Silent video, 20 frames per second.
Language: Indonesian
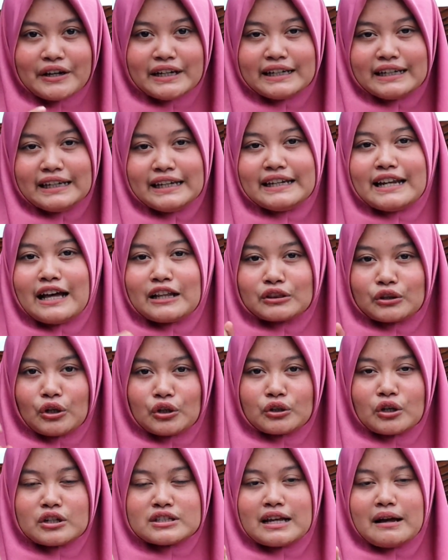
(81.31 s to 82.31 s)
ini dan
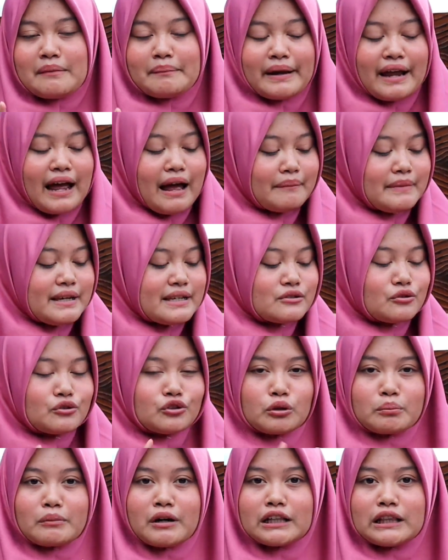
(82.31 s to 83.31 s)
tonton sampai habis
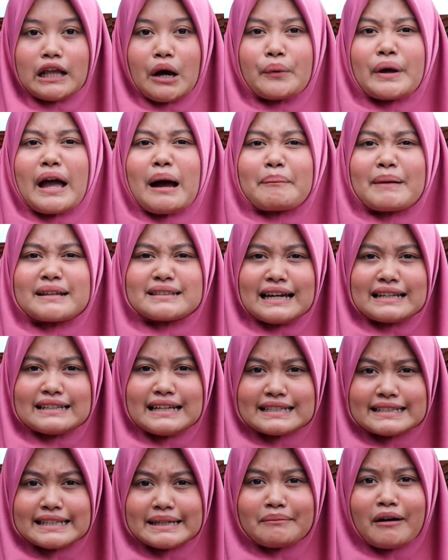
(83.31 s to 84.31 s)
untuk mengetahui apa
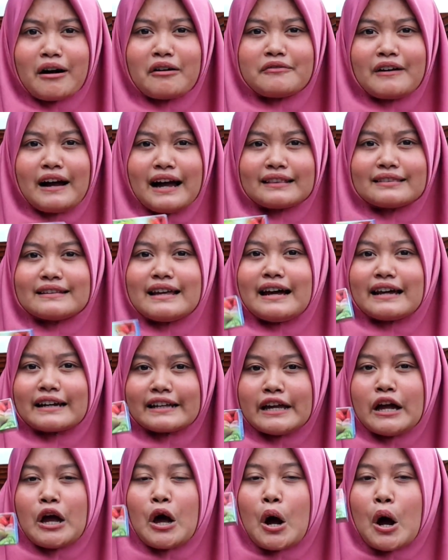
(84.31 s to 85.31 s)
saja sih manfaat
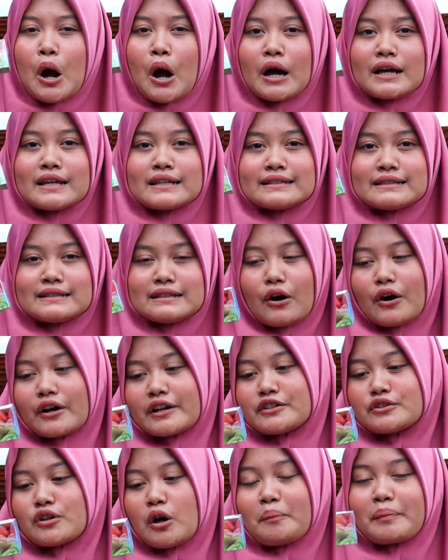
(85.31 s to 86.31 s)
dari
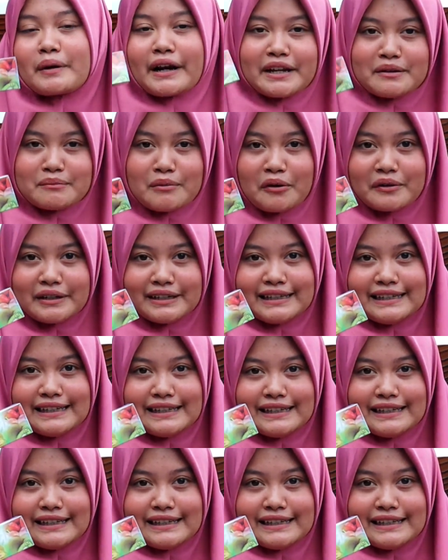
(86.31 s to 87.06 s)
Orisop Rainbow ini.